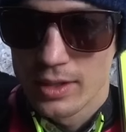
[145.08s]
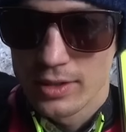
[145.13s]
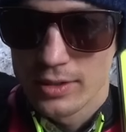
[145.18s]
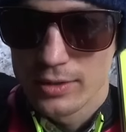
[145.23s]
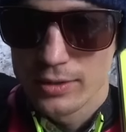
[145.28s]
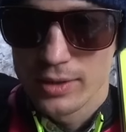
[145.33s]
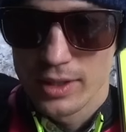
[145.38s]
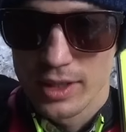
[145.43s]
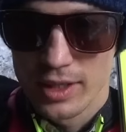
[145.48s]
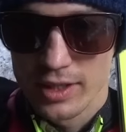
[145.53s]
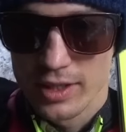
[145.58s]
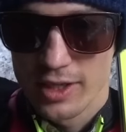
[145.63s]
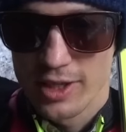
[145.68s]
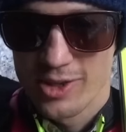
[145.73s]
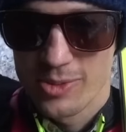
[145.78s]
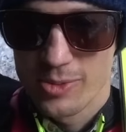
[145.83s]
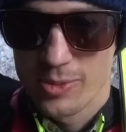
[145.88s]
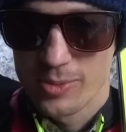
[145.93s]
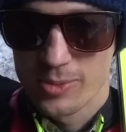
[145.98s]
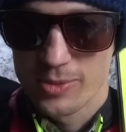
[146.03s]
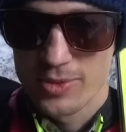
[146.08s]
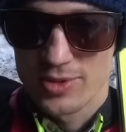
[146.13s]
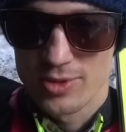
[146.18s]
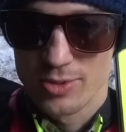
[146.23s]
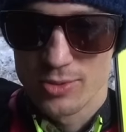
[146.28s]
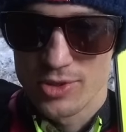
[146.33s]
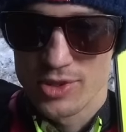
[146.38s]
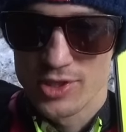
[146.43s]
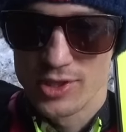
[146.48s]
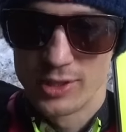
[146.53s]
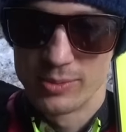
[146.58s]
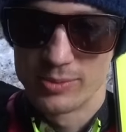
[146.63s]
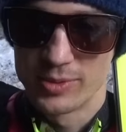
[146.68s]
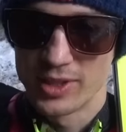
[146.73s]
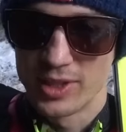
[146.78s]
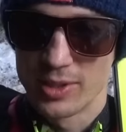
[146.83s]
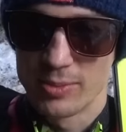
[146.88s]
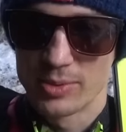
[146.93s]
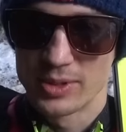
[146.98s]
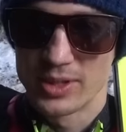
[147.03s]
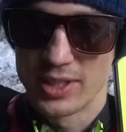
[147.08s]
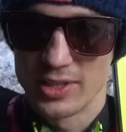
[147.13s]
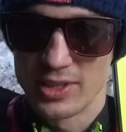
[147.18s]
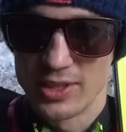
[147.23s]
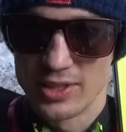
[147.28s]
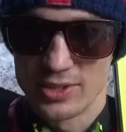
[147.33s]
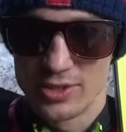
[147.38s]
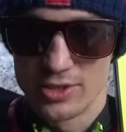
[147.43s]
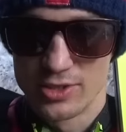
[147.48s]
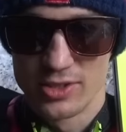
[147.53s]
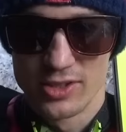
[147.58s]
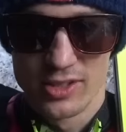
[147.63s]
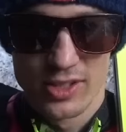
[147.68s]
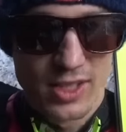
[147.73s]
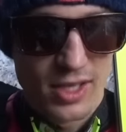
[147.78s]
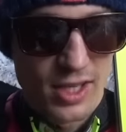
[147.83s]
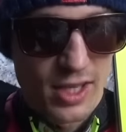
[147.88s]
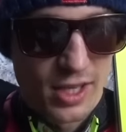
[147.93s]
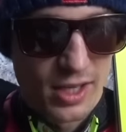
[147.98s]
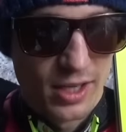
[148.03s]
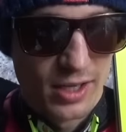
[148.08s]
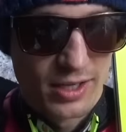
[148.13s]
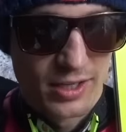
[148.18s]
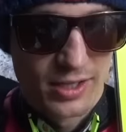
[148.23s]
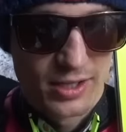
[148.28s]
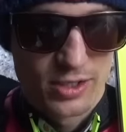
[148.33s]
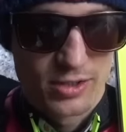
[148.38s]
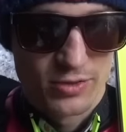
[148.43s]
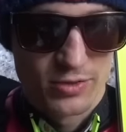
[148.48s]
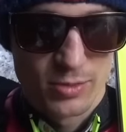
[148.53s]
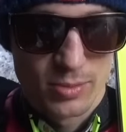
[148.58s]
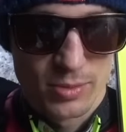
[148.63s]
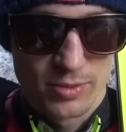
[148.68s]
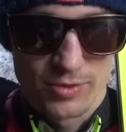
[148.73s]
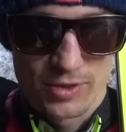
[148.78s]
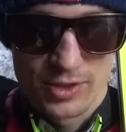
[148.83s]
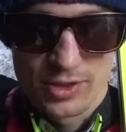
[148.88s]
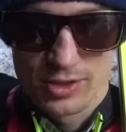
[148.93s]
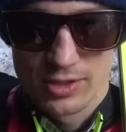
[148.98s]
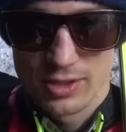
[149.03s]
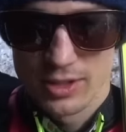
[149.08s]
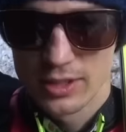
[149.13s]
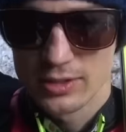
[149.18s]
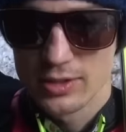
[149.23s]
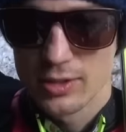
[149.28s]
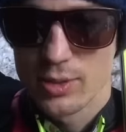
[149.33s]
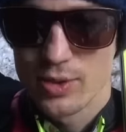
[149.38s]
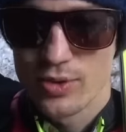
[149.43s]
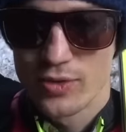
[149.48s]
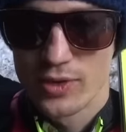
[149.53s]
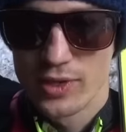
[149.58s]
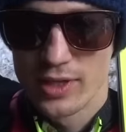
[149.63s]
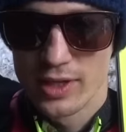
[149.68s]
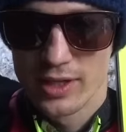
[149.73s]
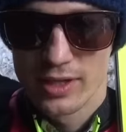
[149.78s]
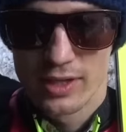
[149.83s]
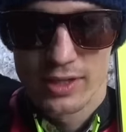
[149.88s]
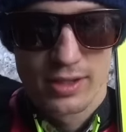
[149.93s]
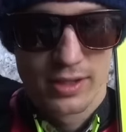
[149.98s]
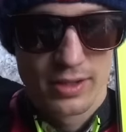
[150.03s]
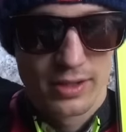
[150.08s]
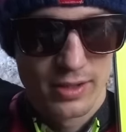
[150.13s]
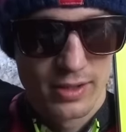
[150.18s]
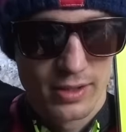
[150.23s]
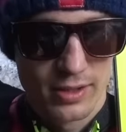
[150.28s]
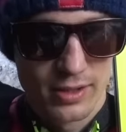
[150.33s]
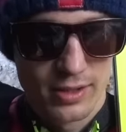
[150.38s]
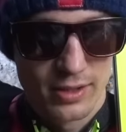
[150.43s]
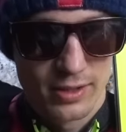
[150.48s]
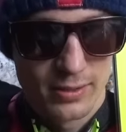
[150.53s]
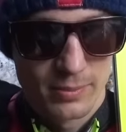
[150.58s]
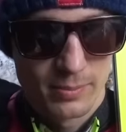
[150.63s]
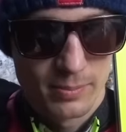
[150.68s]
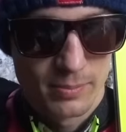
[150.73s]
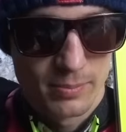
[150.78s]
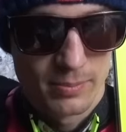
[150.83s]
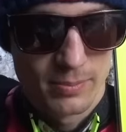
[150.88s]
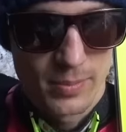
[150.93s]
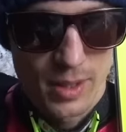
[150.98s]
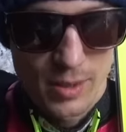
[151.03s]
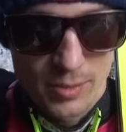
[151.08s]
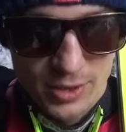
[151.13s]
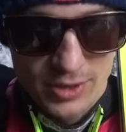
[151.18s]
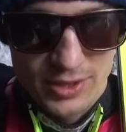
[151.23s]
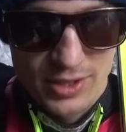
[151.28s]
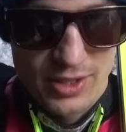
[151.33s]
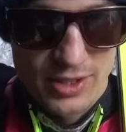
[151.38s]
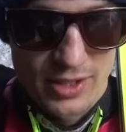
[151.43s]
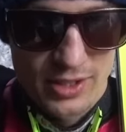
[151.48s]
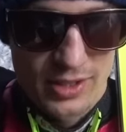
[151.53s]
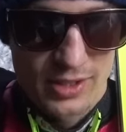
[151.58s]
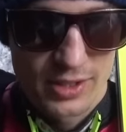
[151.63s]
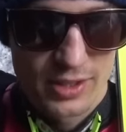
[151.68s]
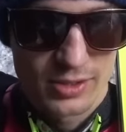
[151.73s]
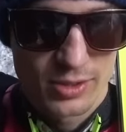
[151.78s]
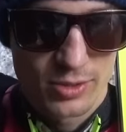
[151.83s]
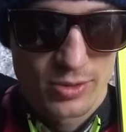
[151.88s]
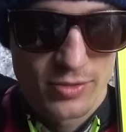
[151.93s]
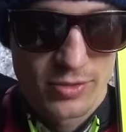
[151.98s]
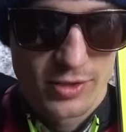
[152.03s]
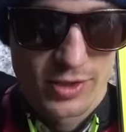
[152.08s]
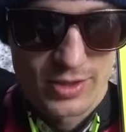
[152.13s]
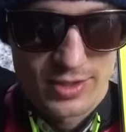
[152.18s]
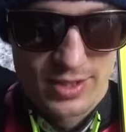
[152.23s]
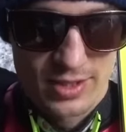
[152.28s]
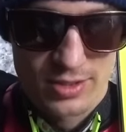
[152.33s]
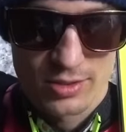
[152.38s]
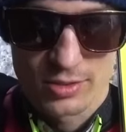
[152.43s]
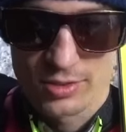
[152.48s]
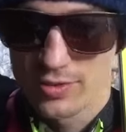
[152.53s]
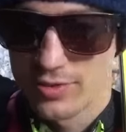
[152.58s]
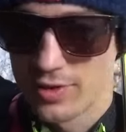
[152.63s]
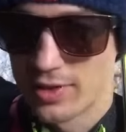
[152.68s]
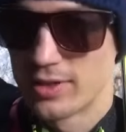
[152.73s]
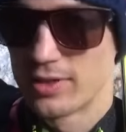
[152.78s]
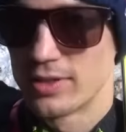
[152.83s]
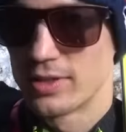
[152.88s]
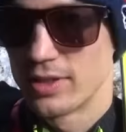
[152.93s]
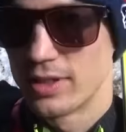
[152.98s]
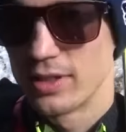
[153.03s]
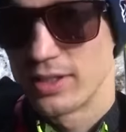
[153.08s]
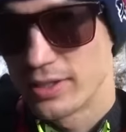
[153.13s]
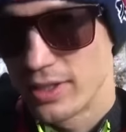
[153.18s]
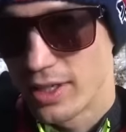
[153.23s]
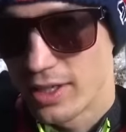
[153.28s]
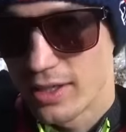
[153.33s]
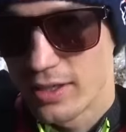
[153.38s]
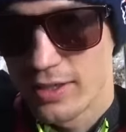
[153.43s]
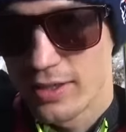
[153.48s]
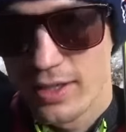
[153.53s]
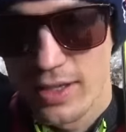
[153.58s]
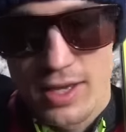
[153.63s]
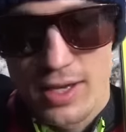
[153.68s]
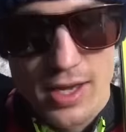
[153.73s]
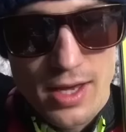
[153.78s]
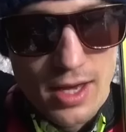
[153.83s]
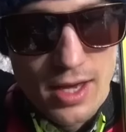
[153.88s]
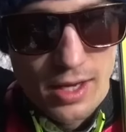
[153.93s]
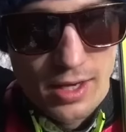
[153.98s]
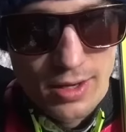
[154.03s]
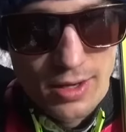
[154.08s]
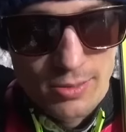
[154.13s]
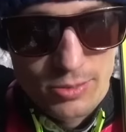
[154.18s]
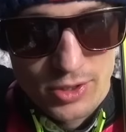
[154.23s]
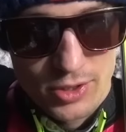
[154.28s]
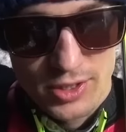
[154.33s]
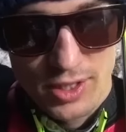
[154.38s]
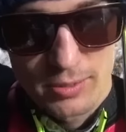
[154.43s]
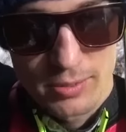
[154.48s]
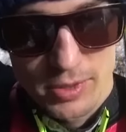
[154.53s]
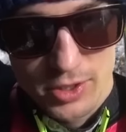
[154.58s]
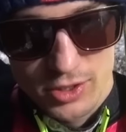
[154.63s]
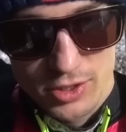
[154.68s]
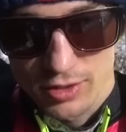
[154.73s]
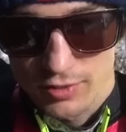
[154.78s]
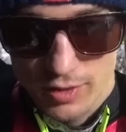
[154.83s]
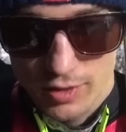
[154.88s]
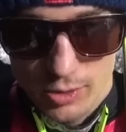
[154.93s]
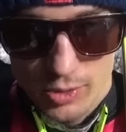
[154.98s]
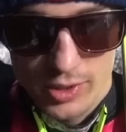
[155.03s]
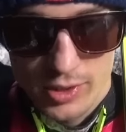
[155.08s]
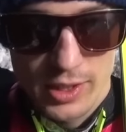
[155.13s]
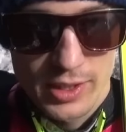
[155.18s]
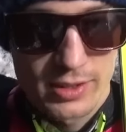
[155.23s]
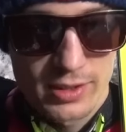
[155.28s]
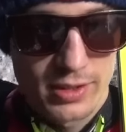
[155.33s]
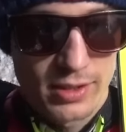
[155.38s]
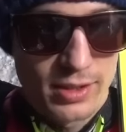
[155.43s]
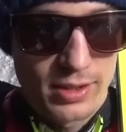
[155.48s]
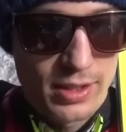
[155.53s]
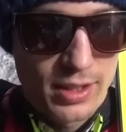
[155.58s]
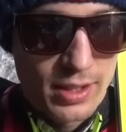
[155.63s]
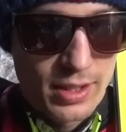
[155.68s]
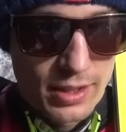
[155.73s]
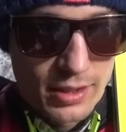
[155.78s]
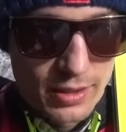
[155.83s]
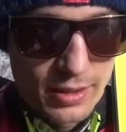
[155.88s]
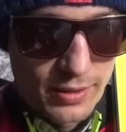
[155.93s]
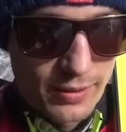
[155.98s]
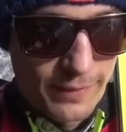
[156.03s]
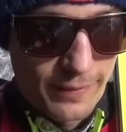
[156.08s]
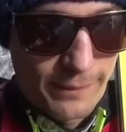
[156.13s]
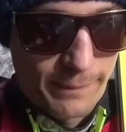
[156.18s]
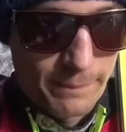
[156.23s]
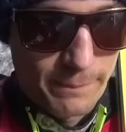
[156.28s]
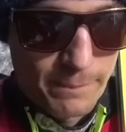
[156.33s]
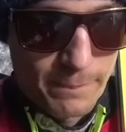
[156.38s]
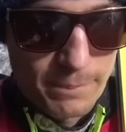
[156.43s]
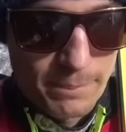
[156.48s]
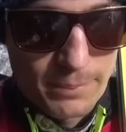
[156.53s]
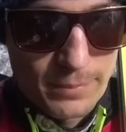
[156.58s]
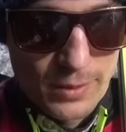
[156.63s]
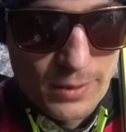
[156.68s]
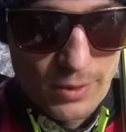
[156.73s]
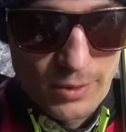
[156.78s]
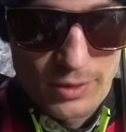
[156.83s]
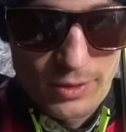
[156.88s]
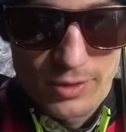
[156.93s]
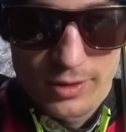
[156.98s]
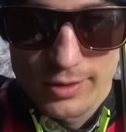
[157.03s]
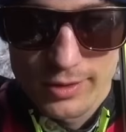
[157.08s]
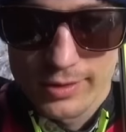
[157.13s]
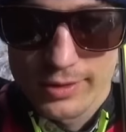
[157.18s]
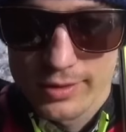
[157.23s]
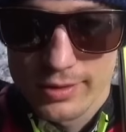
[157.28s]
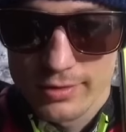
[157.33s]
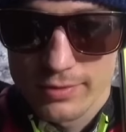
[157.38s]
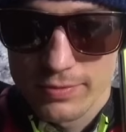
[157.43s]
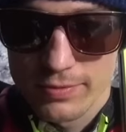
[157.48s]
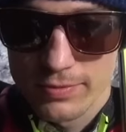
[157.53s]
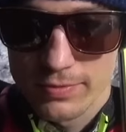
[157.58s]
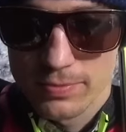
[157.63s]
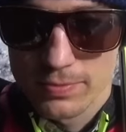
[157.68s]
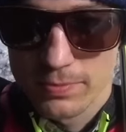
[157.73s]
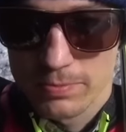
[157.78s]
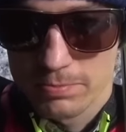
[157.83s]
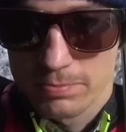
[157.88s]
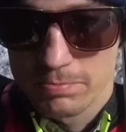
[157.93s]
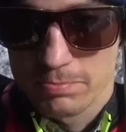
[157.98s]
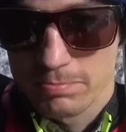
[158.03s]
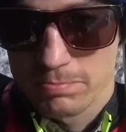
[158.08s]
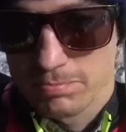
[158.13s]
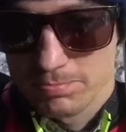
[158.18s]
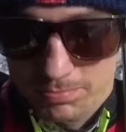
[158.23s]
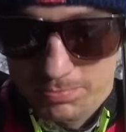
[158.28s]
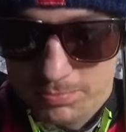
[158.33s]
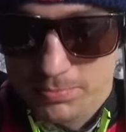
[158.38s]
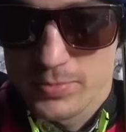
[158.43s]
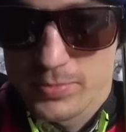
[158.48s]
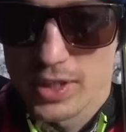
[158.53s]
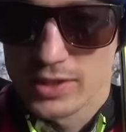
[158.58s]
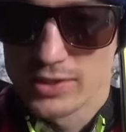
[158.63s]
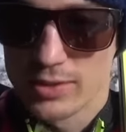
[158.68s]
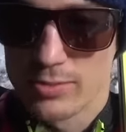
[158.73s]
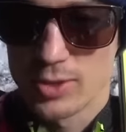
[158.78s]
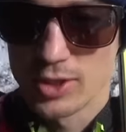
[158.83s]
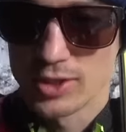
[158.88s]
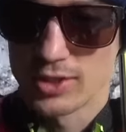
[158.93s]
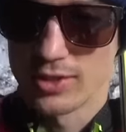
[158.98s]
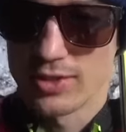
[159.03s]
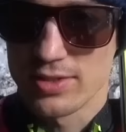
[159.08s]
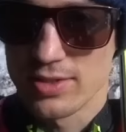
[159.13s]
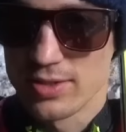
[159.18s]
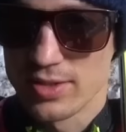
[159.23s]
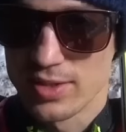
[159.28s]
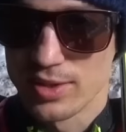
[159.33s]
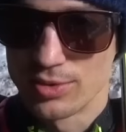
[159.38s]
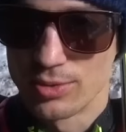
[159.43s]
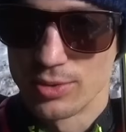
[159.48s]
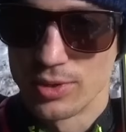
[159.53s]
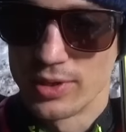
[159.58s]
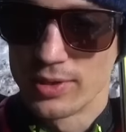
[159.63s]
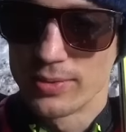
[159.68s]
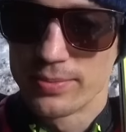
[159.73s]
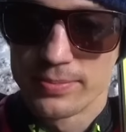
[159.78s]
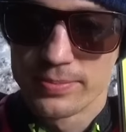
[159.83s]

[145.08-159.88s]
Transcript: Nie, ja po prostu ucinam takie pytania czy, e, czy wypowiedzi. No, na tą chwilę e, mamy trenera, na tą chwilę sezon trwa e, dalej. E, przed nami jeszcze dwa weekendy. E, no i, i na tym się teraz koncentruję.